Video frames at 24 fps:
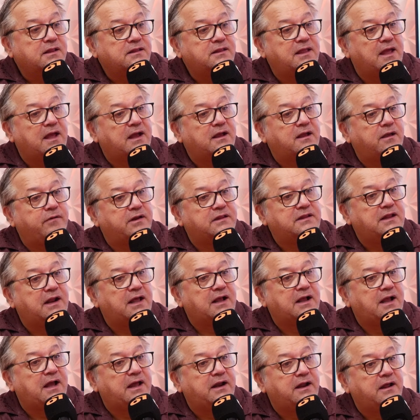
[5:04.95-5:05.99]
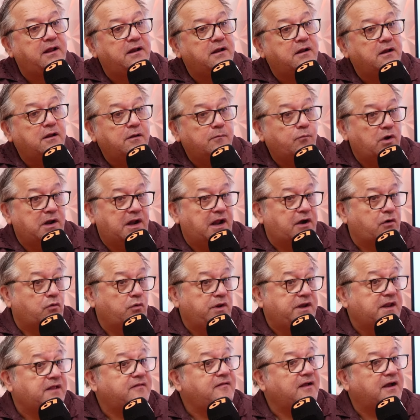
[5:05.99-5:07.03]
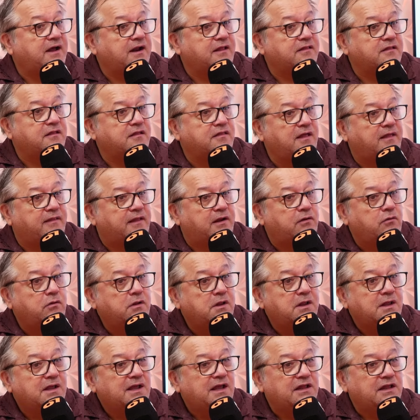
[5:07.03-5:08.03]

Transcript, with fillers: tengas que verte las caras, pues la ruina está garantizada, ¿no?